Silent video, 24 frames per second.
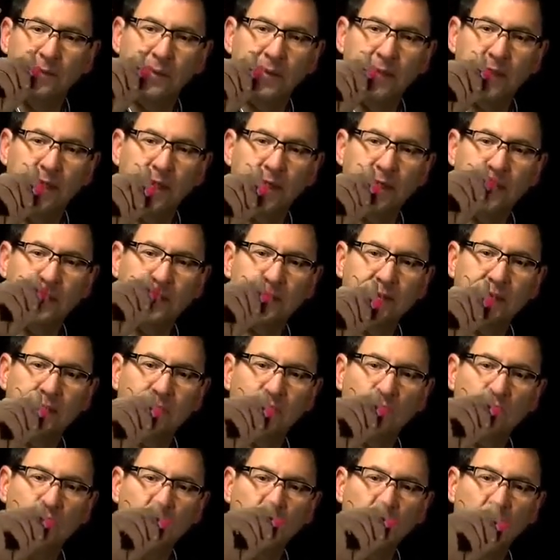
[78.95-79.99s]
era
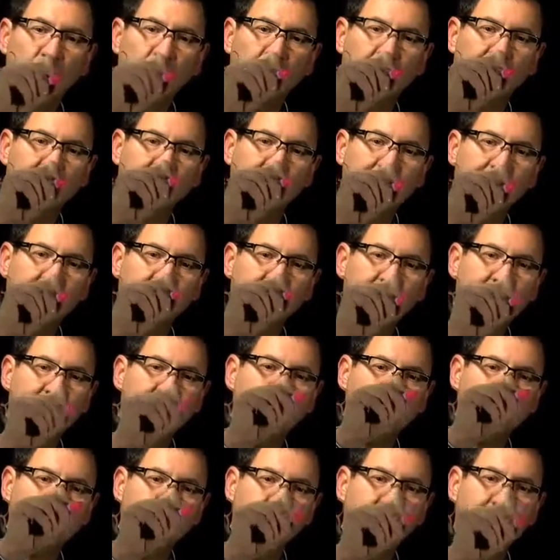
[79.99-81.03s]
0, 1 hasta
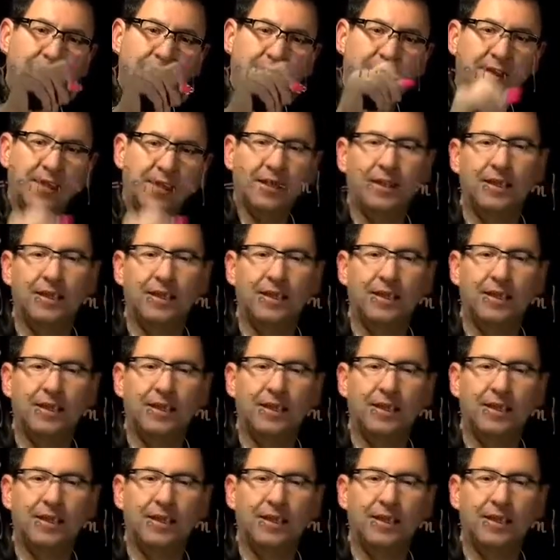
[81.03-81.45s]
N, ¿ya?